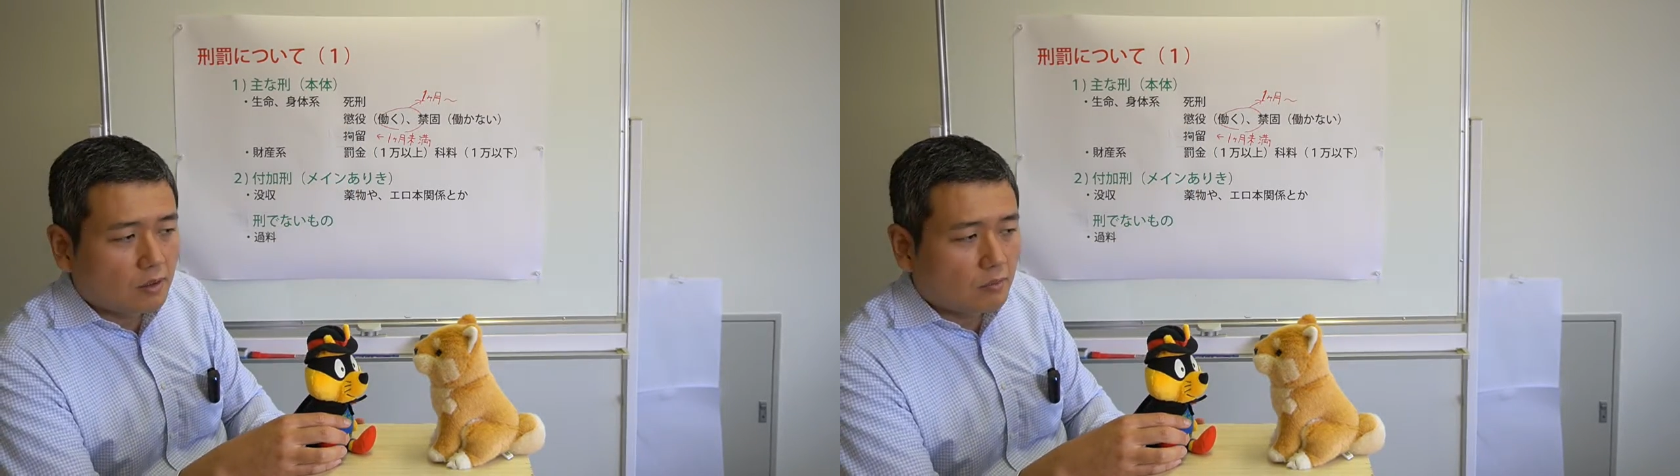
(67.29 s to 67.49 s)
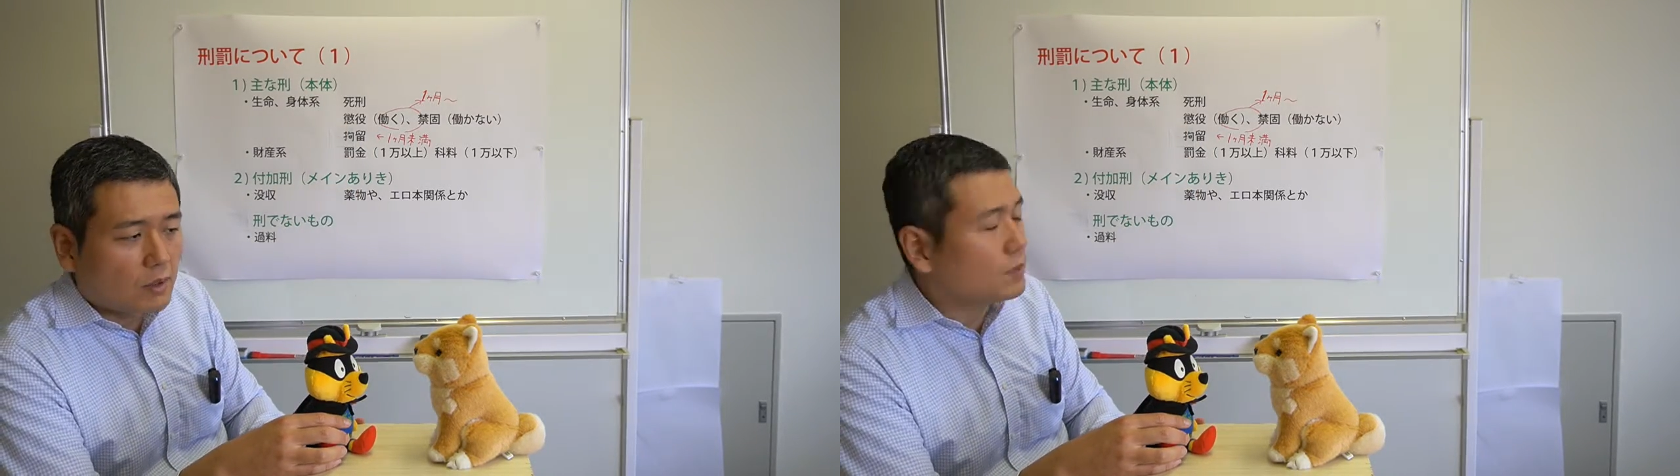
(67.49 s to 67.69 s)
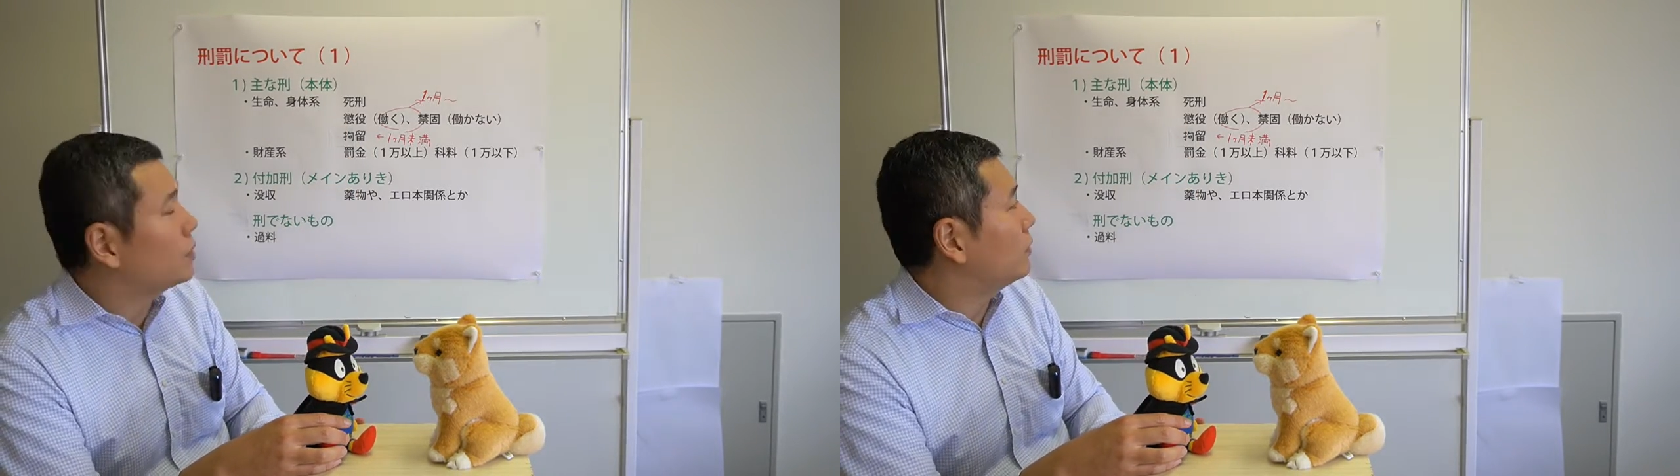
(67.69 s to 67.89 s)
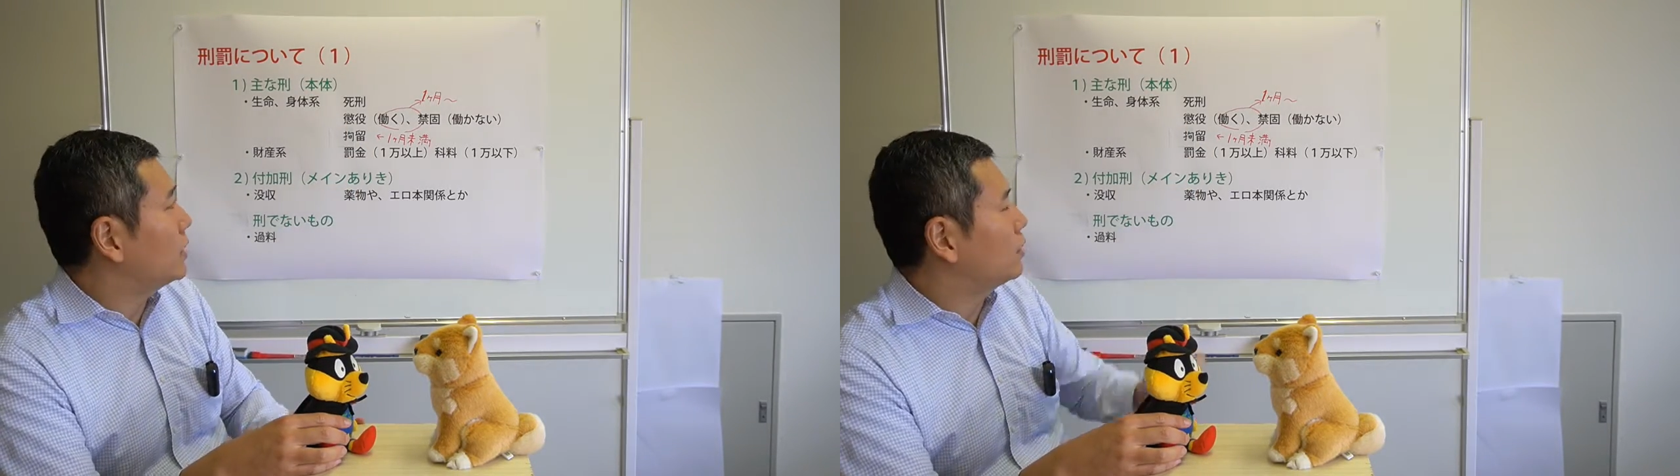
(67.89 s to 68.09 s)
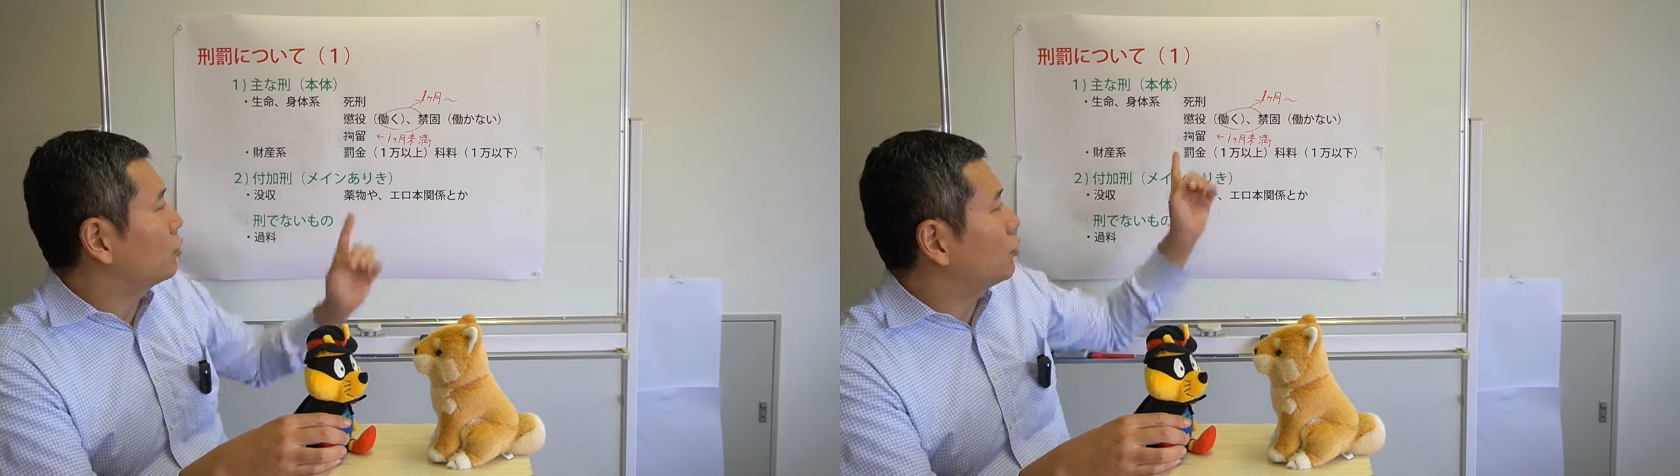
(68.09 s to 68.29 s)
まあ、今のは
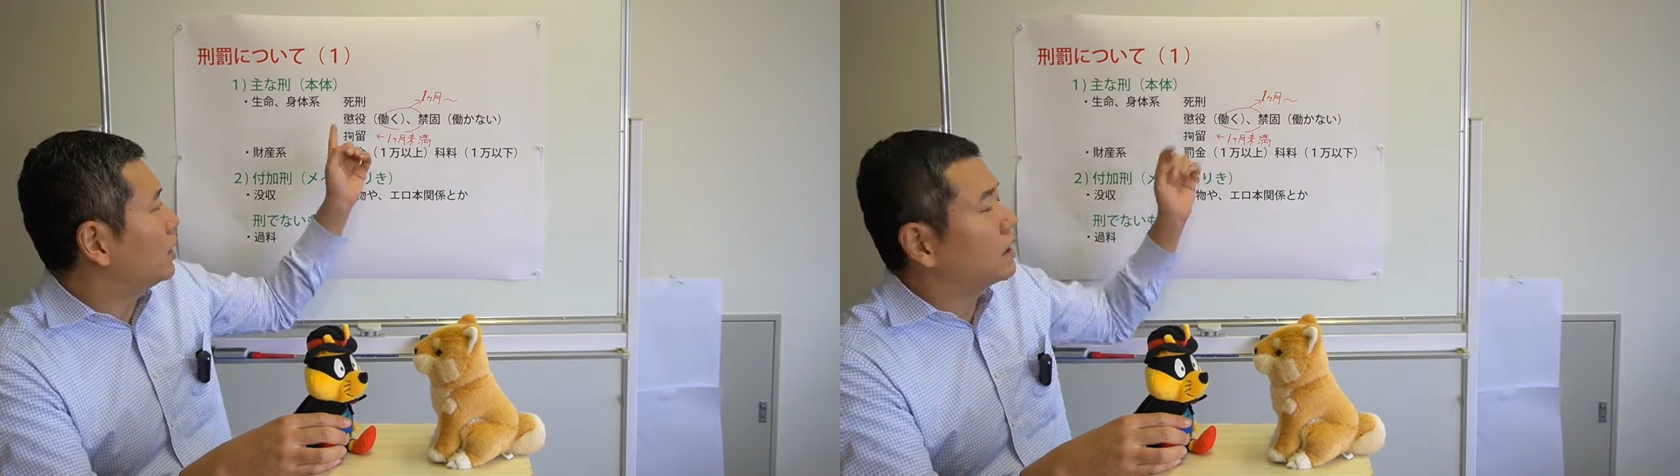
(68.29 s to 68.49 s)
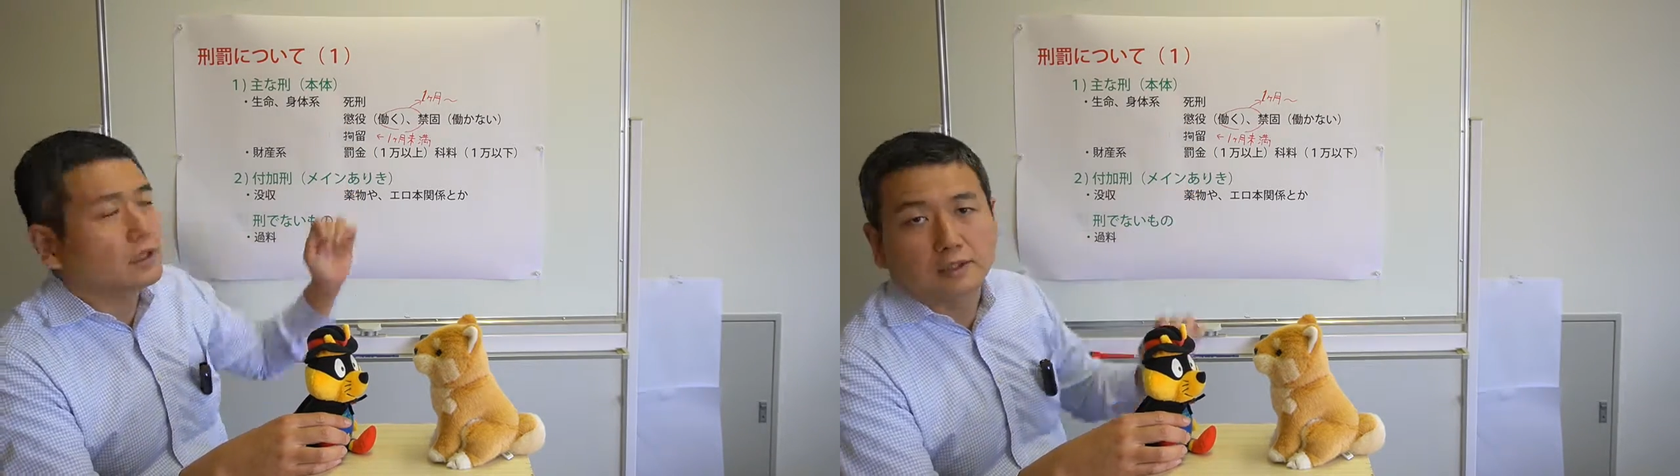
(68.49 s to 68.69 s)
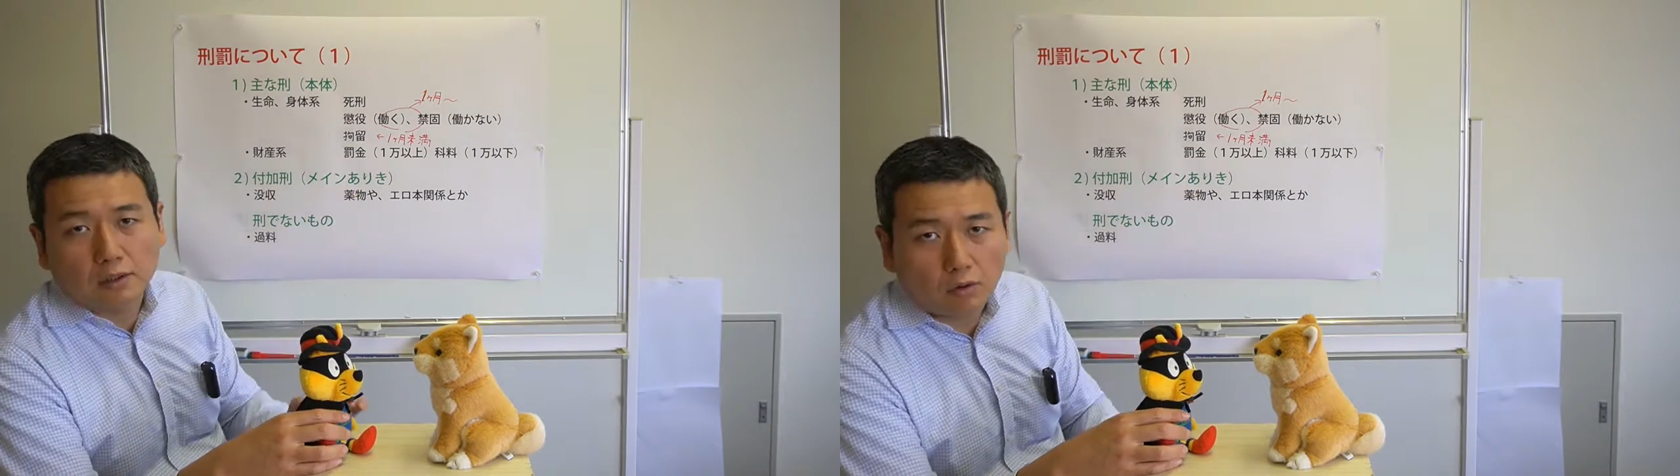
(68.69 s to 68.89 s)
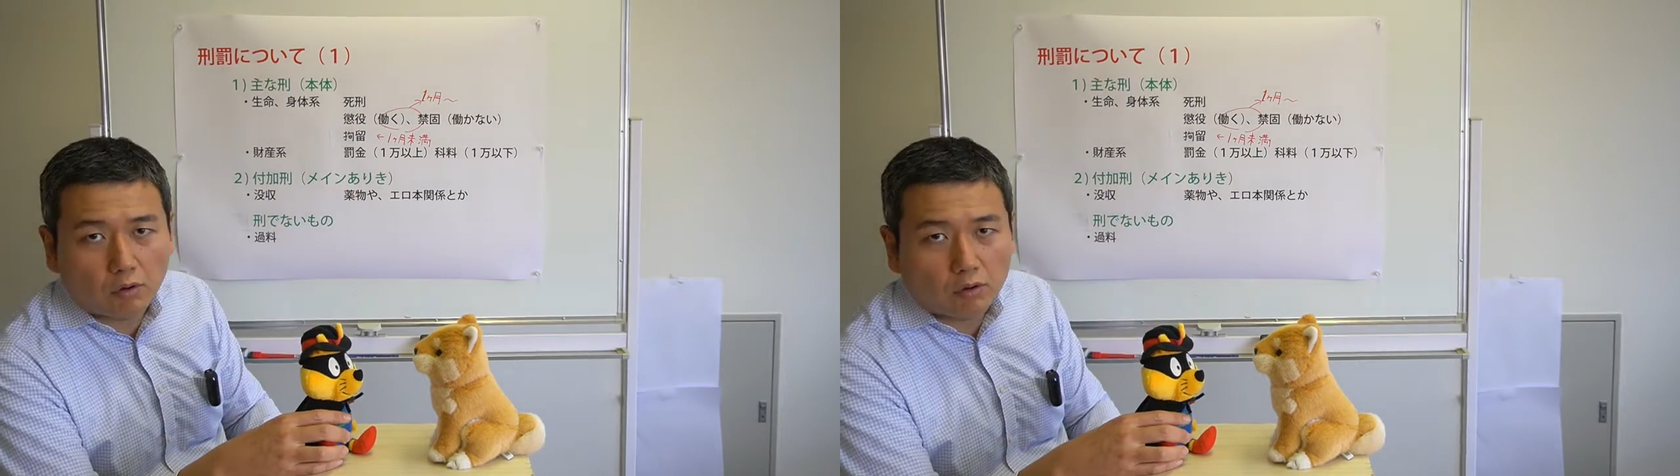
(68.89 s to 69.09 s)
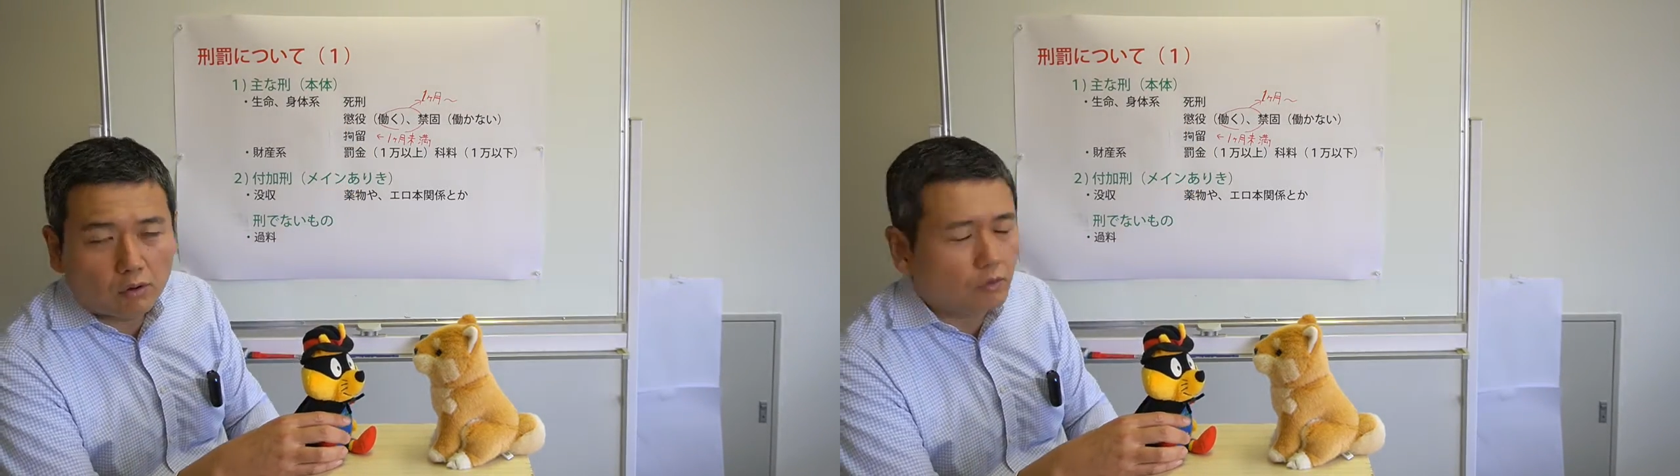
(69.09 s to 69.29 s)
1個の例なんですけど